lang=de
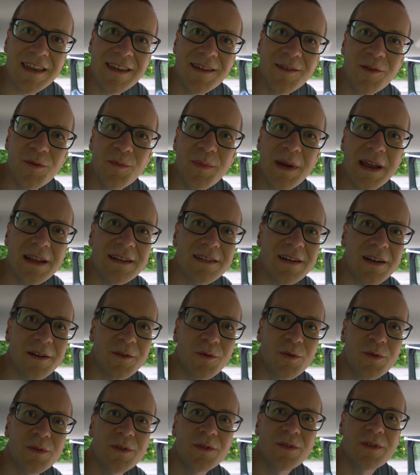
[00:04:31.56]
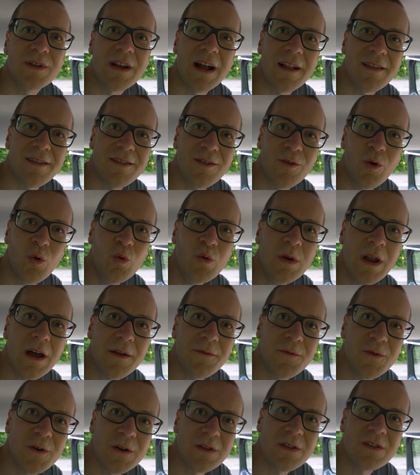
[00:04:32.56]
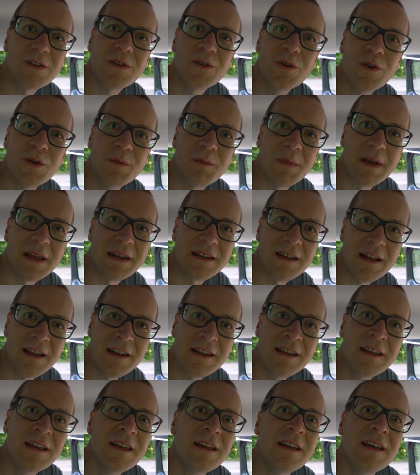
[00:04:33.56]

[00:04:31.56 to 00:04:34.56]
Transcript: Kilometern und ganzen 140 Höhenmetern.